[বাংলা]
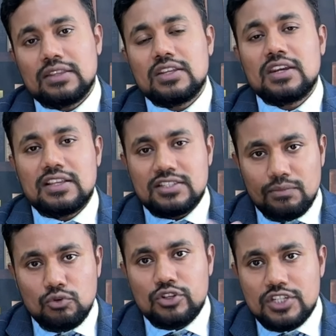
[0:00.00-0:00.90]
তিনি নাচ
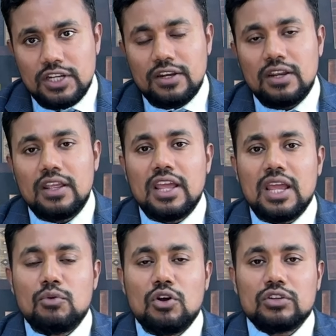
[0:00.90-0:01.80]
সাপোর্টে ছিলেন
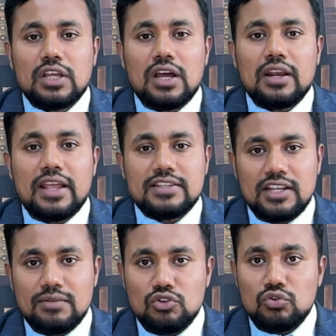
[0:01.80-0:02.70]
এবং তার
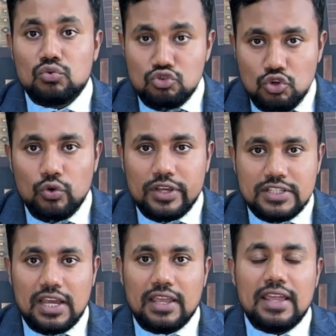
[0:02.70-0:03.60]
অ্যাসাইলাম যখন উড্র হয়ে
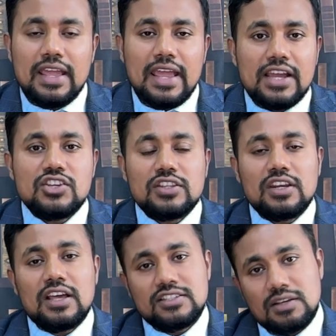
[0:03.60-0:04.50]
যায় একই সাথে
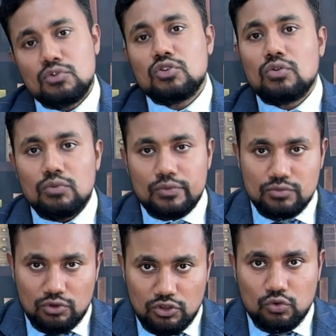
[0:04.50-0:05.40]
নাচ সাপোর্ট ও হোম অফিস
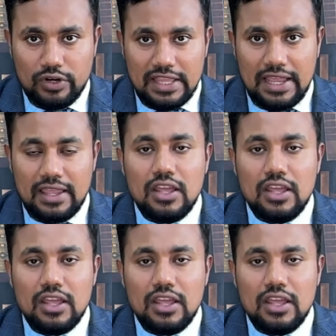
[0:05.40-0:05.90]
বন্ধ করে দেয়